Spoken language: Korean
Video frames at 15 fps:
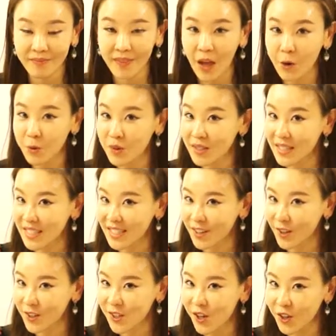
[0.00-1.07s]
하고 있으신
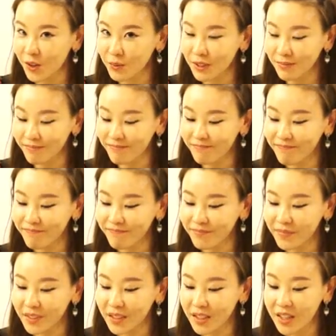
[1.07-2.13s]
거죠, 여러분?
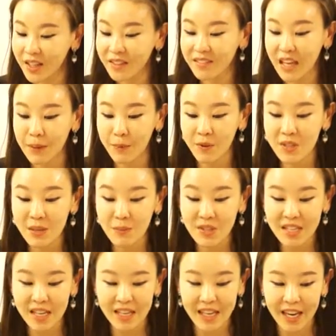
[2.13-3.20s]
네 번째
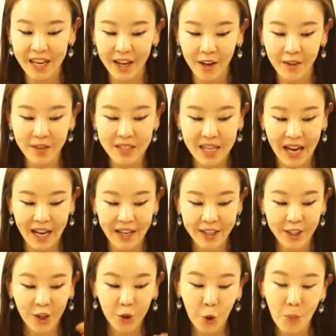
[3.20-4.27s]
문장이에요. 자,
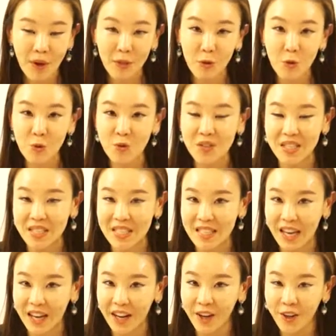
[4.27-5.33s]
토마토 주스
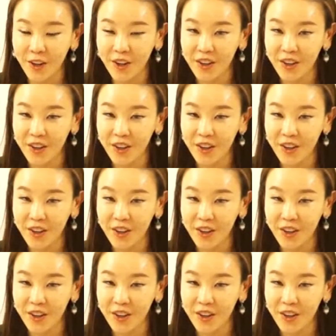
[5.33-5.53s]
있으세요?